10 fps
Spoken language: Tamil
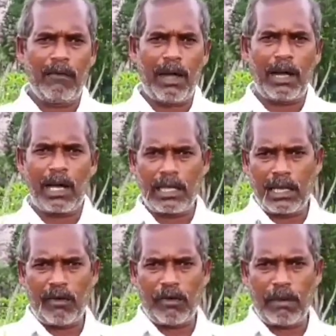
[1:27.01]
வாங்க அந்த
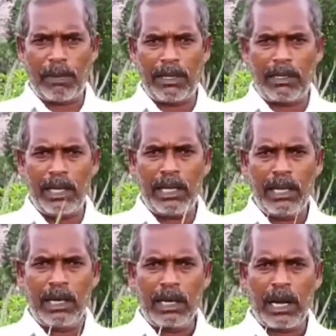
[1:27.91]
நிலவேம்பு பறித்து
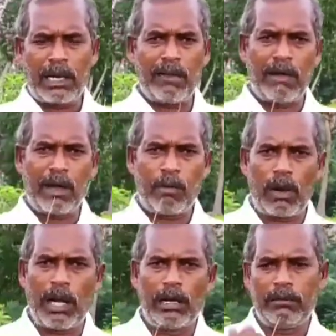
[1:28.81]
காட்டுறேன் வாங்க
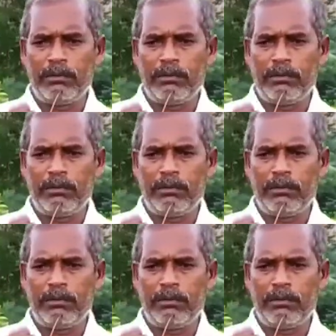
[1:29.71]
போகலாம்